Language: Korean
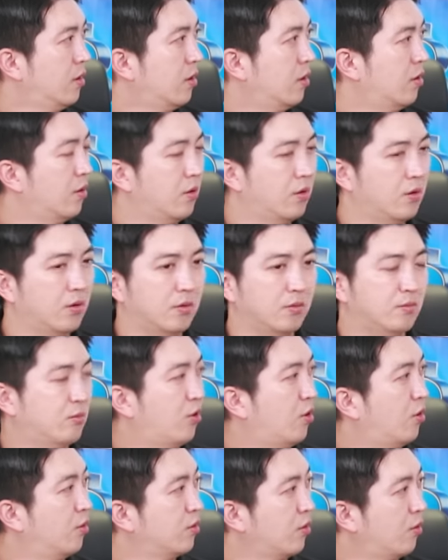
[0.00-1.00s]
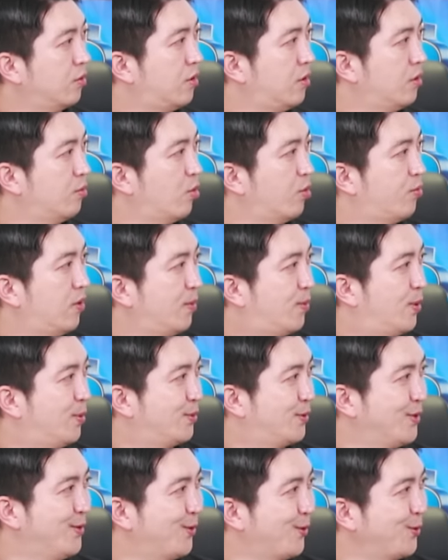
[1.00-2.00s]
뭐 어디 뭐 플랫폼
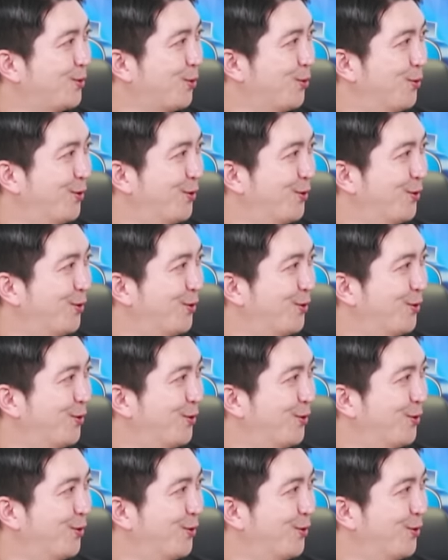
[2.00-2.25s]
쓰는 거 좋은 거